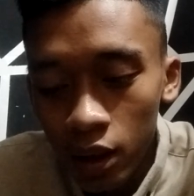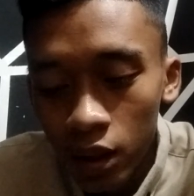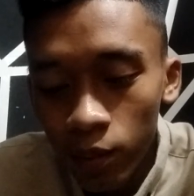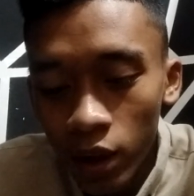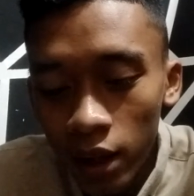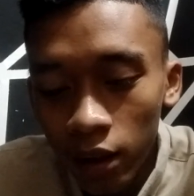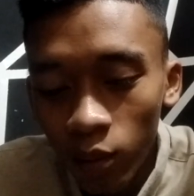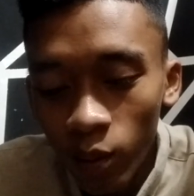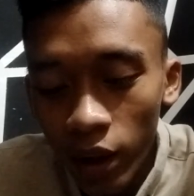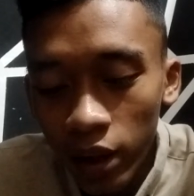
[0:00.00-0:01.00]
jadi berganti
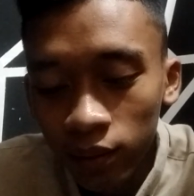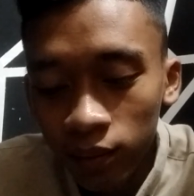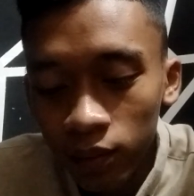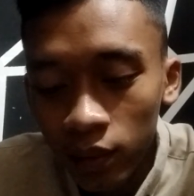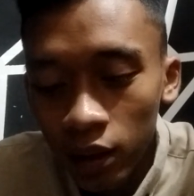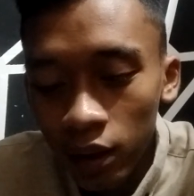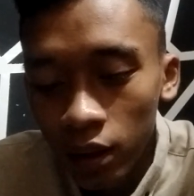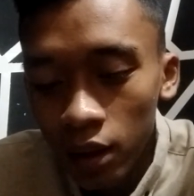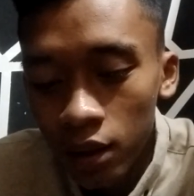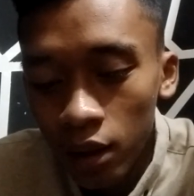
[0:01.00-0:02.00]
pemain
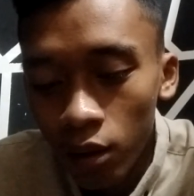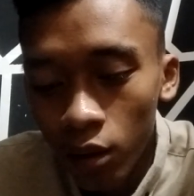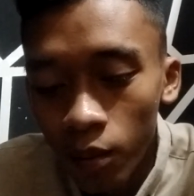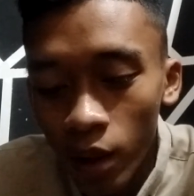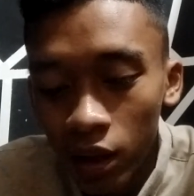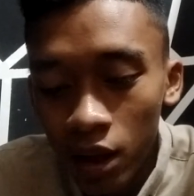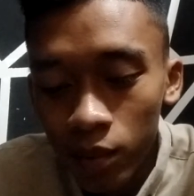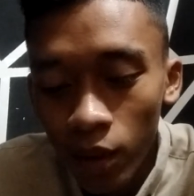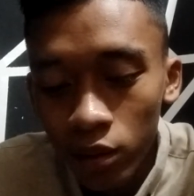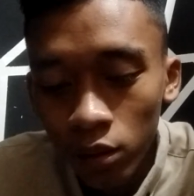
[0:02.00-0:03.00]
Lisandro
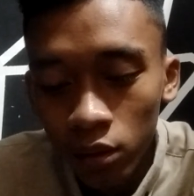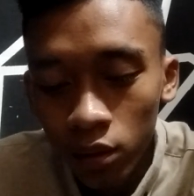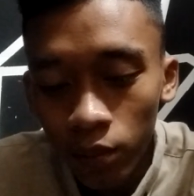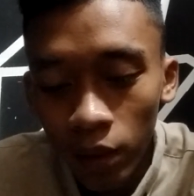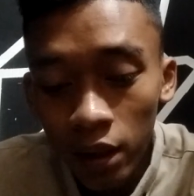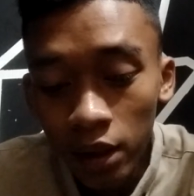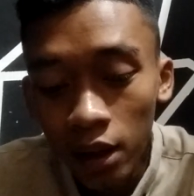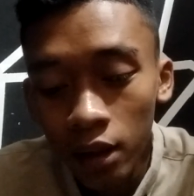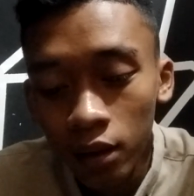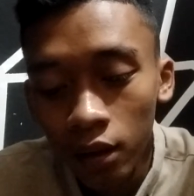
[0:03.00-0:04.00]
Martinez masuk
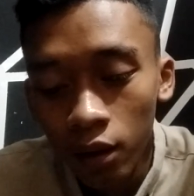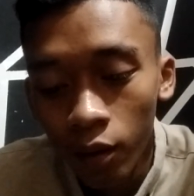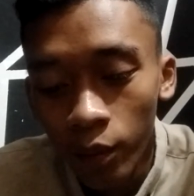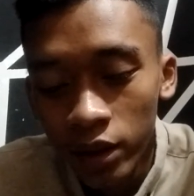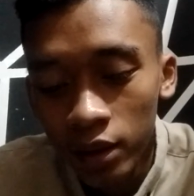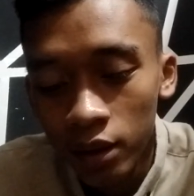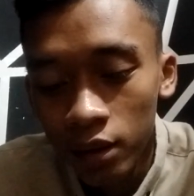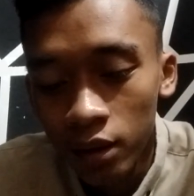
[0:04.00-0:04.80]
menggantikan Andre Gomez